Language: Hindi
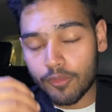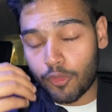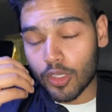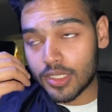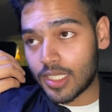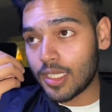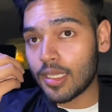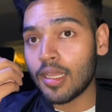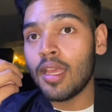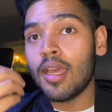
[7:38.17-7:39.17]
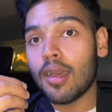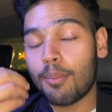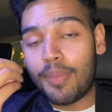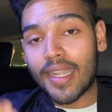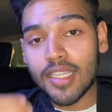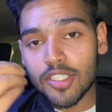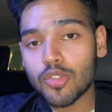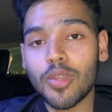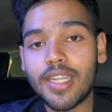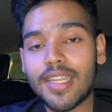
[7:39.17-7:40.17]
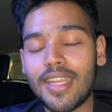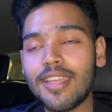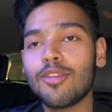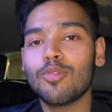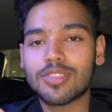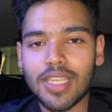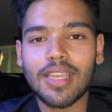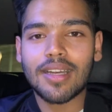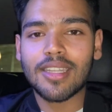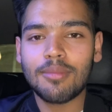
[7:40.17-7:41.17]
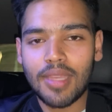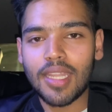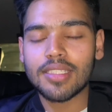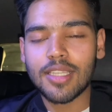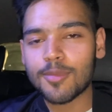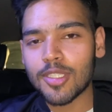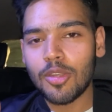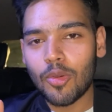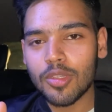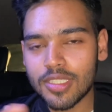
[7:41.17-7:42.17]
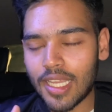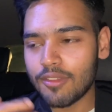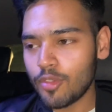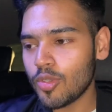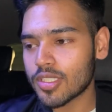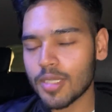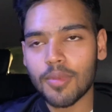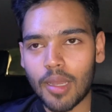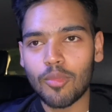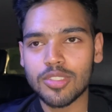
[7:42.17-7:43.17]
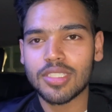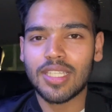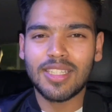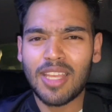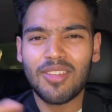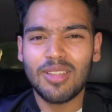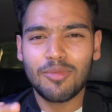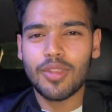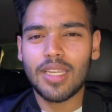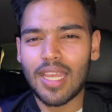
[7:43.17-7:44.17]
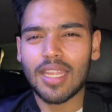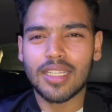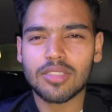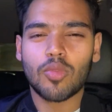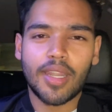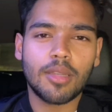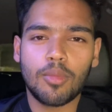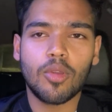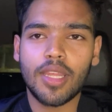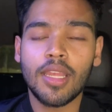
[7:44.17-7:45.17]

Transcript: फॉर uh, दी बेटर स्टोरी टेलिंग उसके कारण मेरे हिसाब से लोग शायद व्यूअरशिप कम हो सकते दे विल फील लाइक इट्स क्वाइट बोरिंग